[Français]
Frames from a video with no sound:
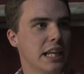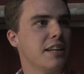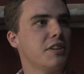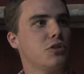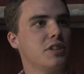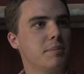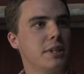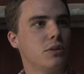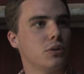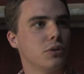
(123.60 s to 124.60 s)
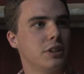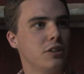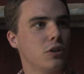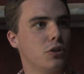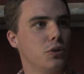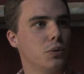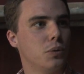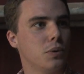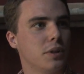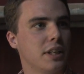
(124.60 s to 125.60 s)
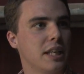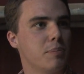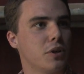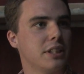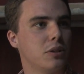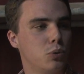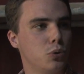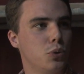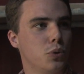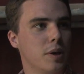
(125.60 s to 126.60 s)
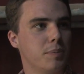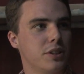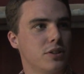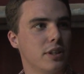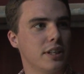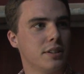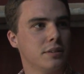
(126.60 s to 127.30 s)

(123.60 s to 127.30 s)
Elle avait une amie dont on ignore le nom et portait tous deux un pistolet.